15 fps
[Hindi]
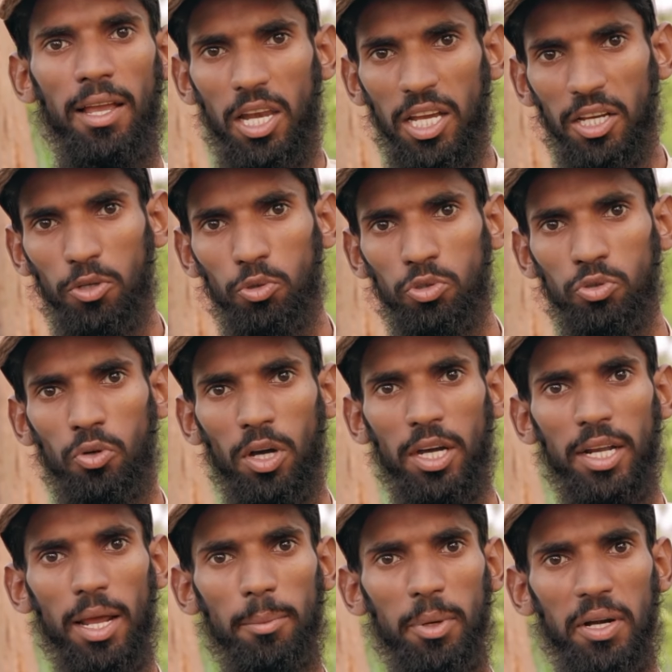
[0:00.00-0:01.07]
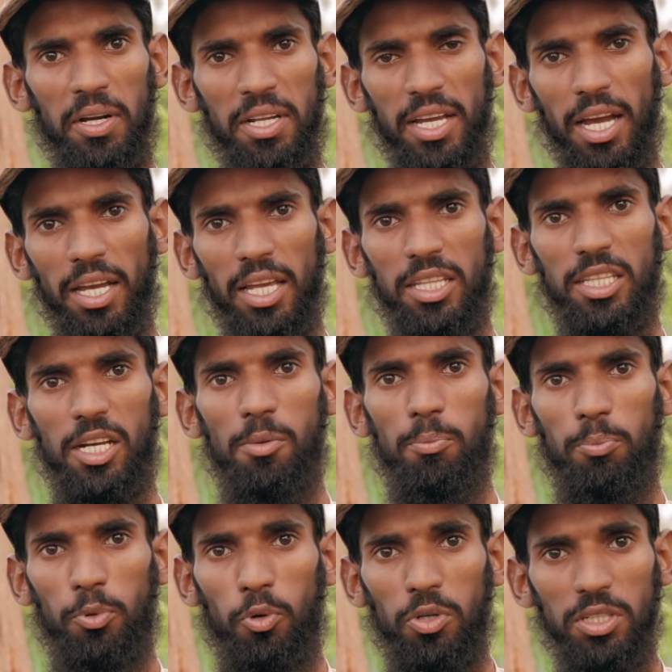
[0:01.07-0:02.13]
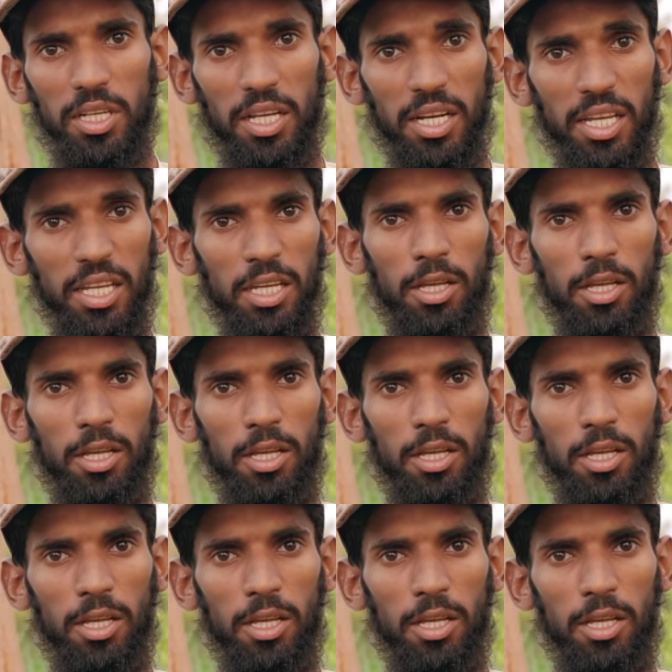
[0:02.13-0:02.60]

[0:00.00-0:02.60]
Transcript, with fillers: लेकिन उसको अगर हम इंडिया के अंदर इम्पोर्ट करें